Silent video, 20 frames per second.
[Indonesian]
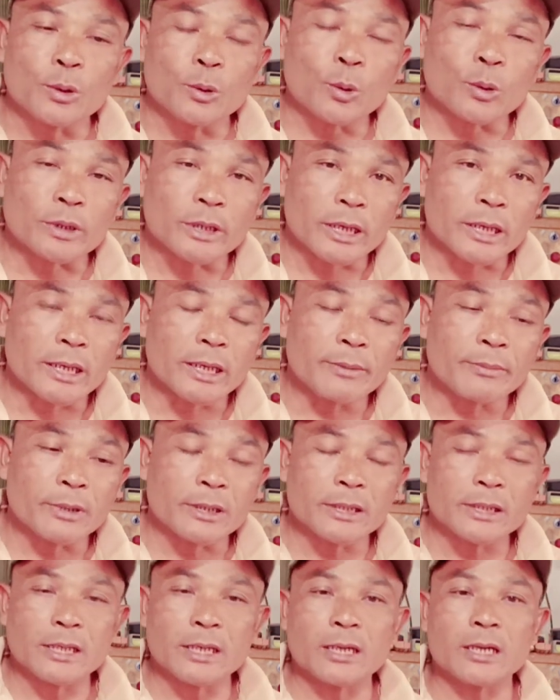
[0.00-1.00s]
noktang ni
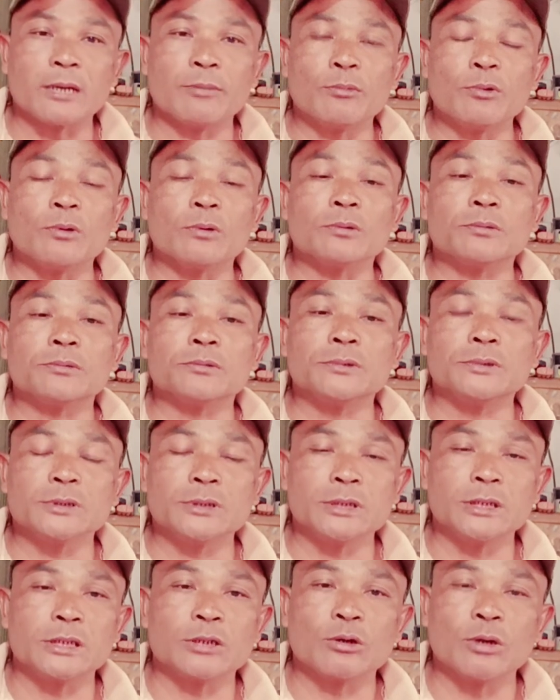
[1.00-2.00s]
mandirang namo
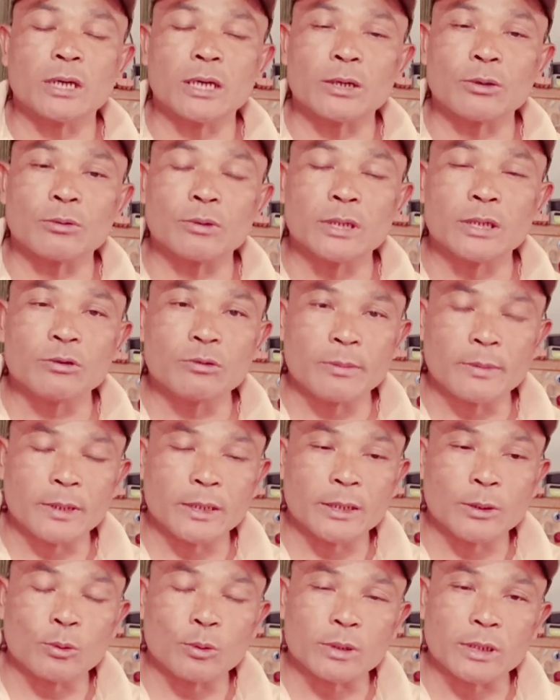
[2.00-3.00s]
jika ka nanti bangunin
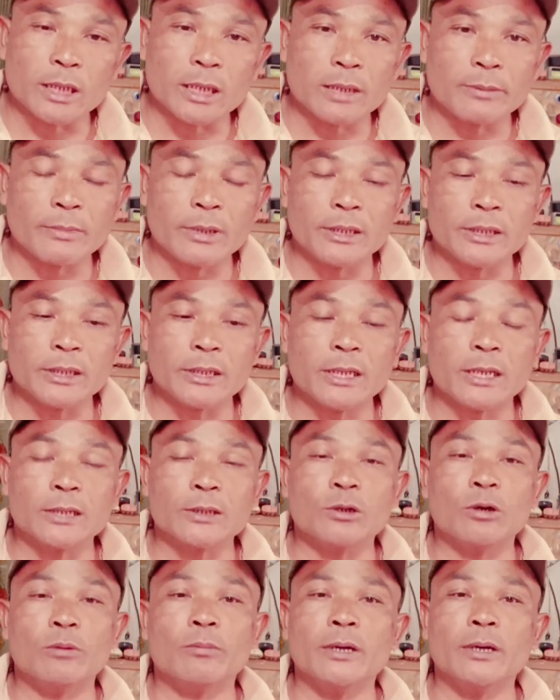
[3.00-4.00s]
mungni noktangni
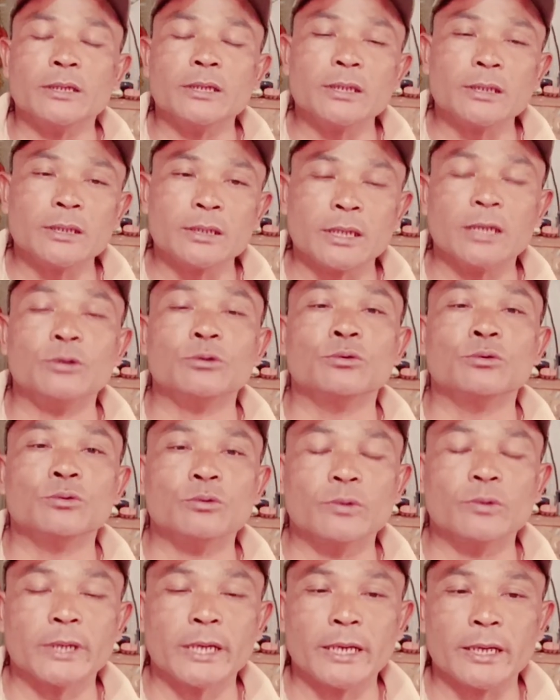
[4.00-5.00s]
mandirang daba di tan
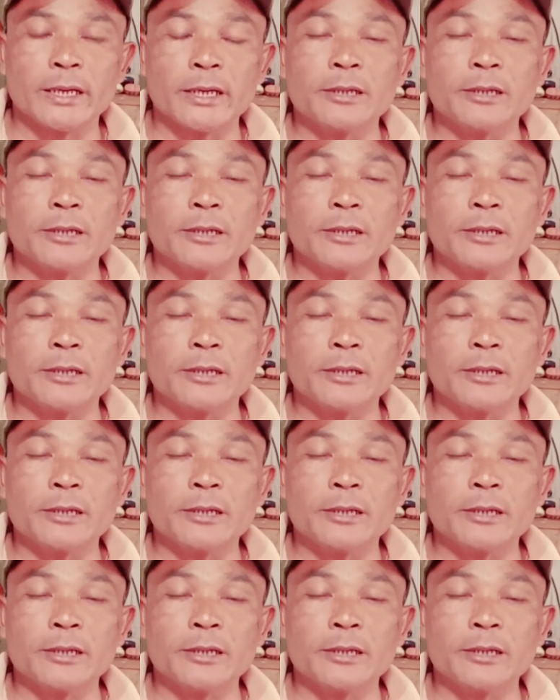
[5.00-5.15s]
tukung